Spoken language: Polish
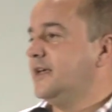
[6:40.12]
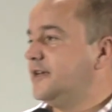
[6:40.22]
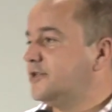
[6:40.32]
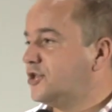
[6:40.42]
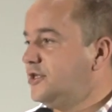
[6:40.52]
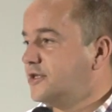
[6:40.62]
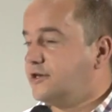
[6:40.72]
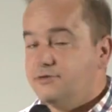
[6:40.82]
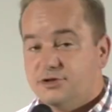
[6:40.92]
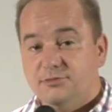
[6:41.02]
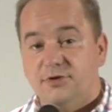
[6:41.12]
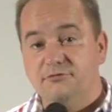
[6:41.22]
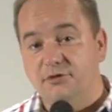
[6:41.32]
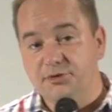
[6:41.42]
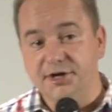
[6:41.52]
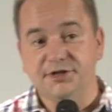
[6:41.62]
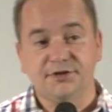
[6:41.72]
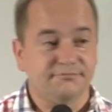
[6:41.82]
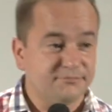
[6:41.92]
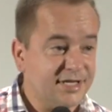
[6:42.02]
e, czyli tych ludzi mogło
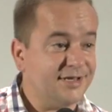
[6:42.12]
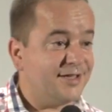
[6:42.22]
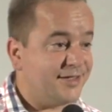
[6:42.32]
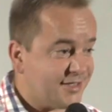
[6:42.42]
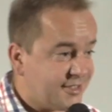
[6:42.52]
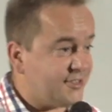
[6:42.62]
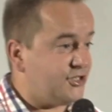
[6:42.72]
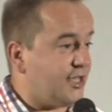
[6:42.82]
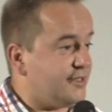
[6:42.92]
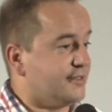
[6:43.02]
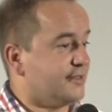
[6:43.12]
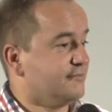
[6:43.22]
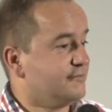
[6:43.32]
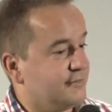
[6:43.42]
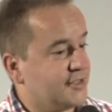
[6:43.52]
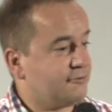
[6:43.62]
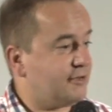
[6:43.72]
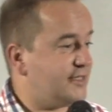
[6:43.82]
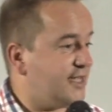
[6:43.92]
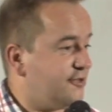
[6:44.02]
być kilkanaście tysięcy.
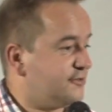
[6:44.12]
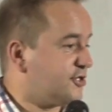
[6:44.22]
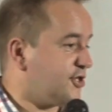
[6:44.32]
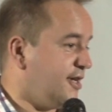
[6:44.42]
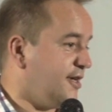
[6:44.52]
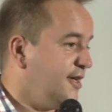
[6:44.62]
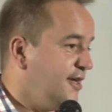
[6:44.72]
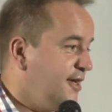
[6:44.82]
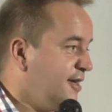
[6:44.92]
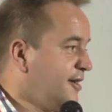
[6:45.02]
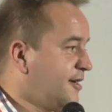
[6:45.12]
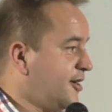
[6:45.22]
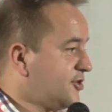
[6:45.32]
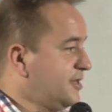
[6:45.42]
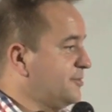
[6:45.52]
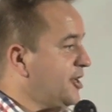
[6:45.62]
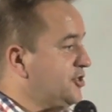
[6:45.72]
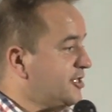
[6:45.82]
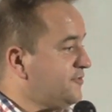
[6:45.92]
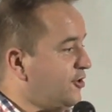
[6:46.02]
Zakładając, że e, każdy z
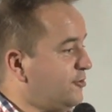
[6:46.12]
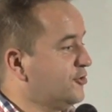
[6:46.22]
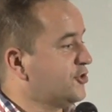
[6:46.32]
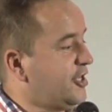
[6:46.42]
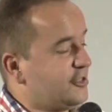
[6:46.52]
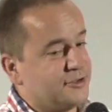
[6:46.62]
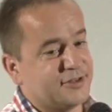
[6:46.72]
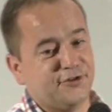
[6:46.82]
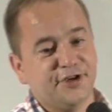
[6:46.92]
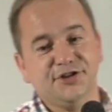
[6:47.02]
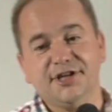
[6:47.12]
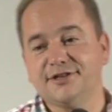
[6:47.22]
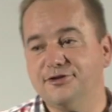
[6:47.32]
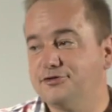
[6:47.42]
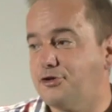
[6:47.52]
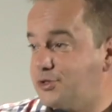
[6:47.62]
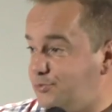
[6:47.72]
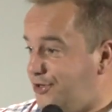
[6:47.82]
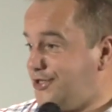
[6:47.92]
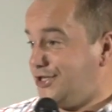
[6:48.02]
mężczyzn wziął może jedno swoje dziecko, to już
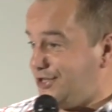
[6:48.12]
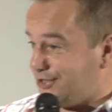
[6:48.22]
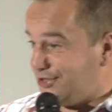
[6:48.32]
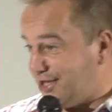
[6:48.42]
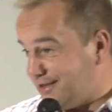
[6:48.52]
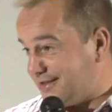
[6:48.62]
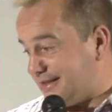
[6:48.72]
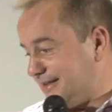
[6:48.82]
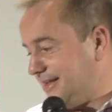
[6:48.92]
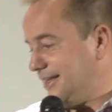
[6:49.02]
było ich 10 tysięcy.